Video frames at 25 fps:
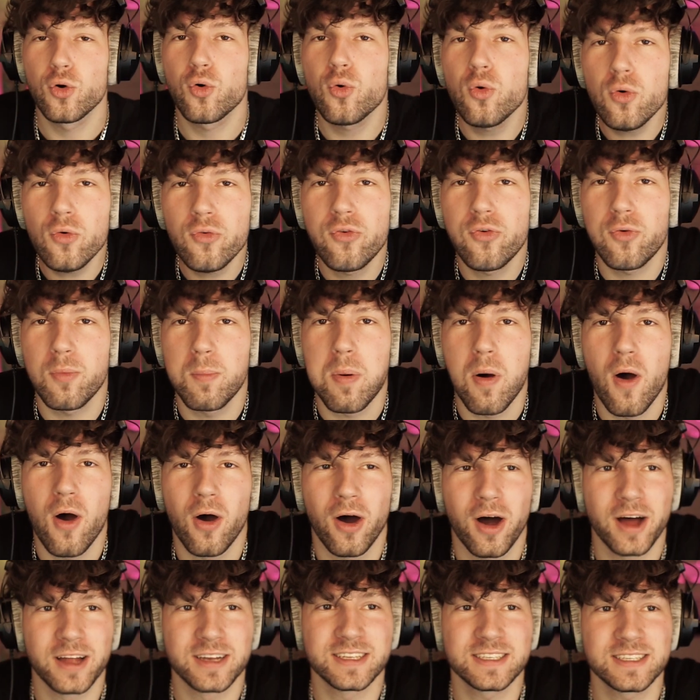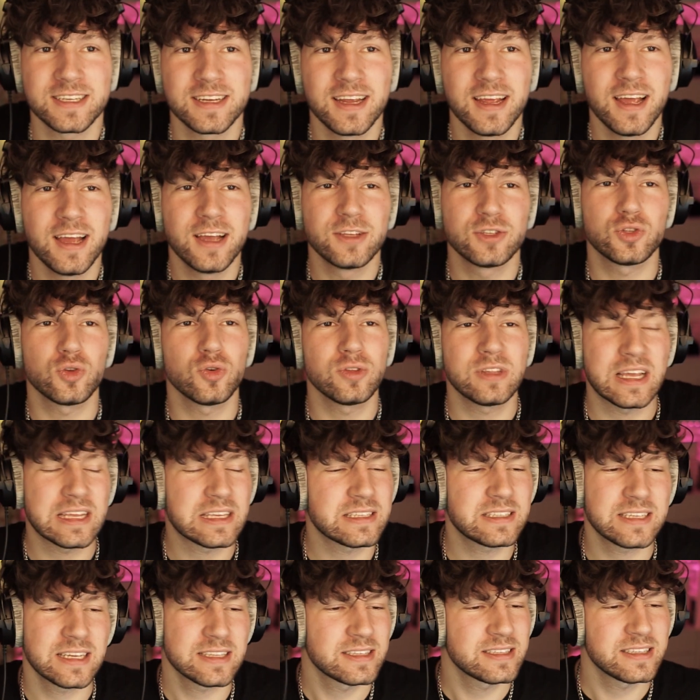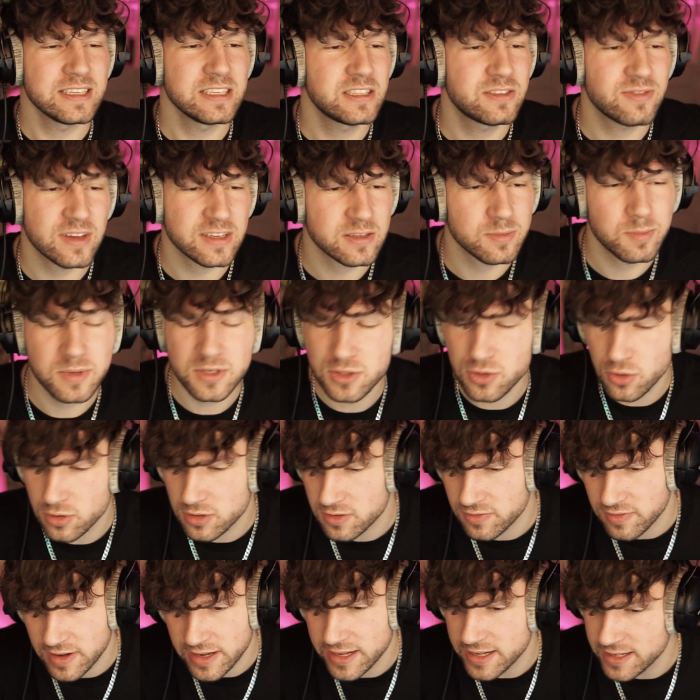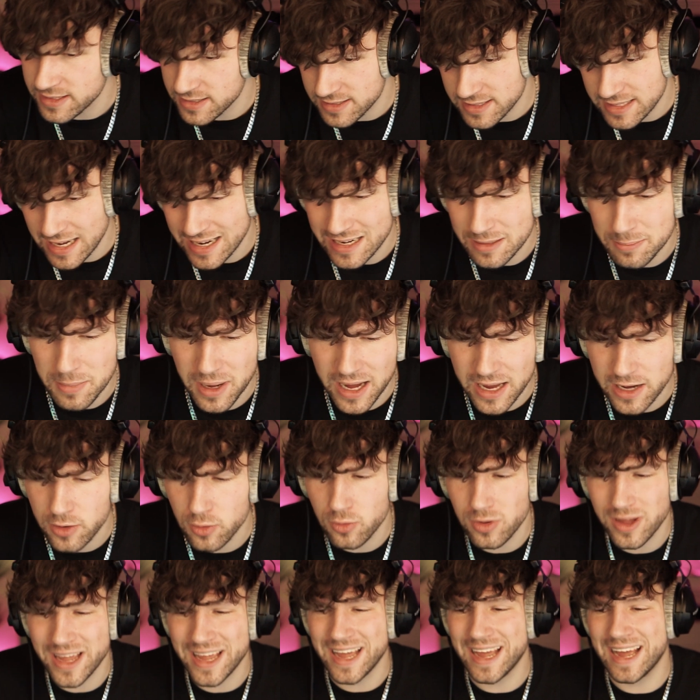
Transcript: Rufmord. So, das ist jetzt nichts, was mich juckt, weil deine Meinung,